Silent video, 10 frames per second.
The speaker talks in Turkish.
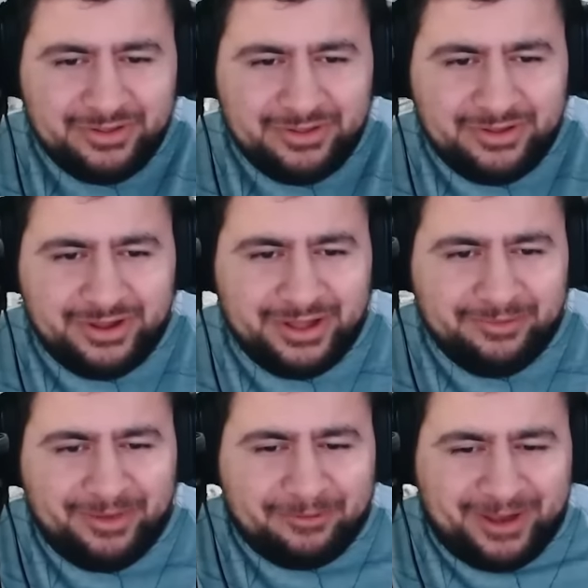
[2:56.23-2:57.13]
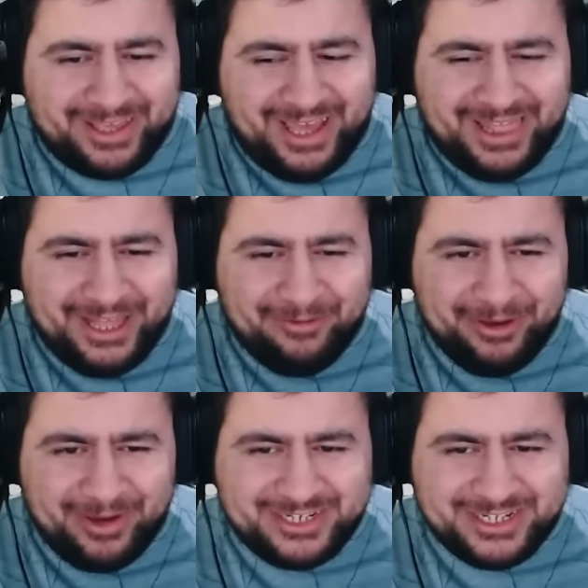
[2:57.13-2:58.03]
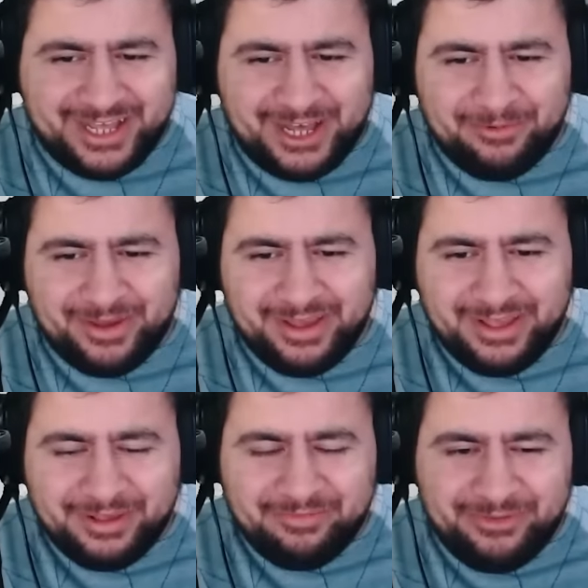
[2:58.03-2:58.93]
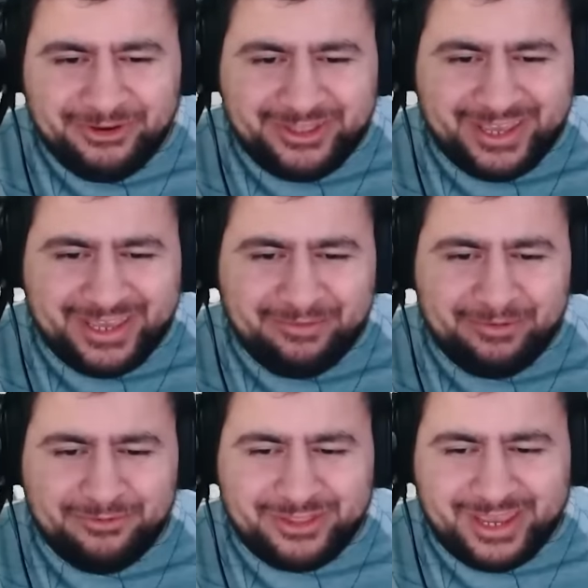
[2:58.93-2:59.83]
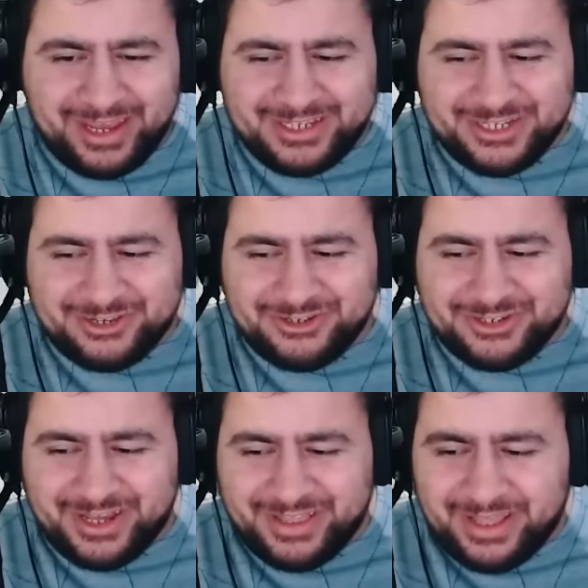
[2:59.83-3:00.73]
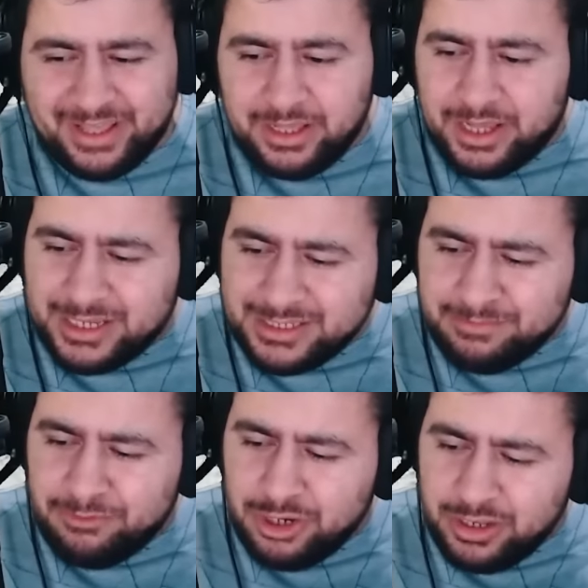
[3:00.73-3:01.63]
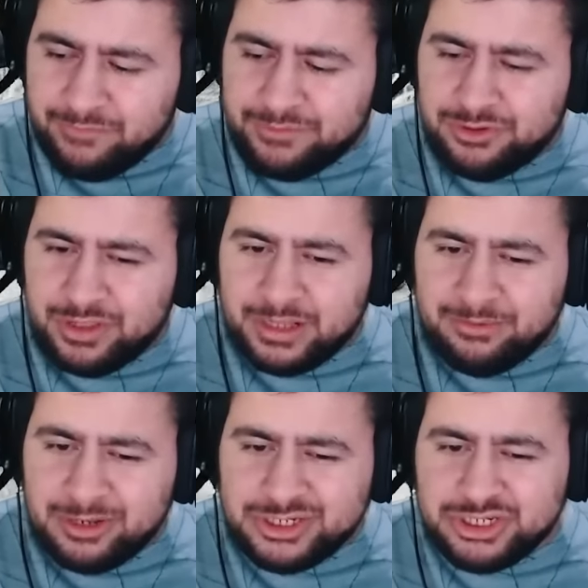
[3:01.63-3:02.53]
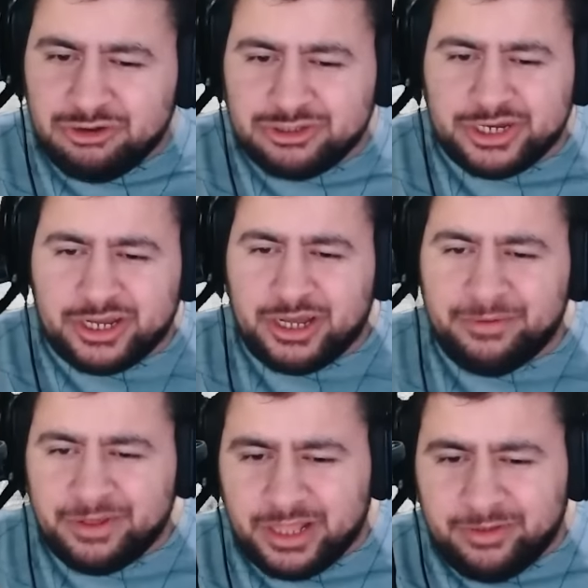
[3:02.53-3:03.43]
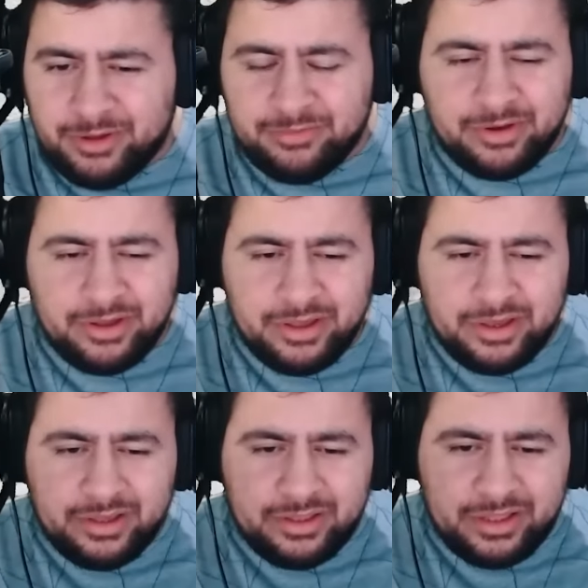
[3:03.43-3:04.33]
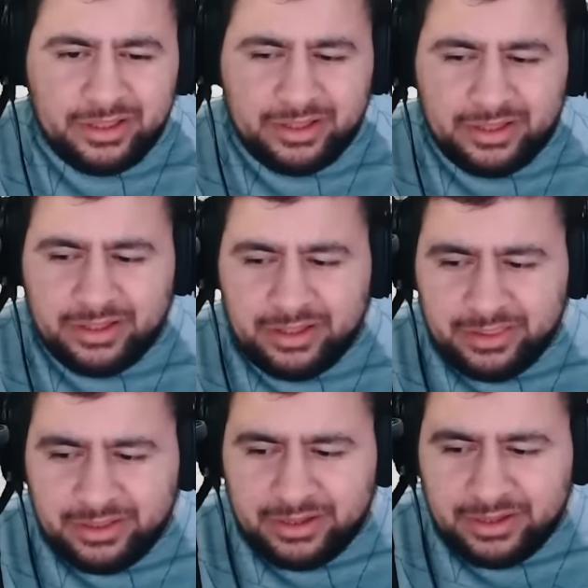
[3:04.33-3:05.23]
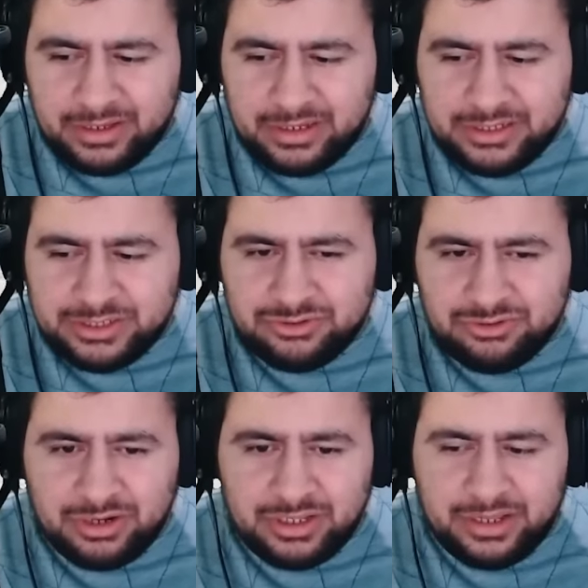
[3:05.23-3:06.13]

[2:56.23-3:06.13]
Aa, bak bak yanlamaya başladı abi. Bir o teker bir bu teker çekiyor şu anda. Aslında böyle videolarda böyle şey olacak abi tamam mı? Allah iyice zorladı.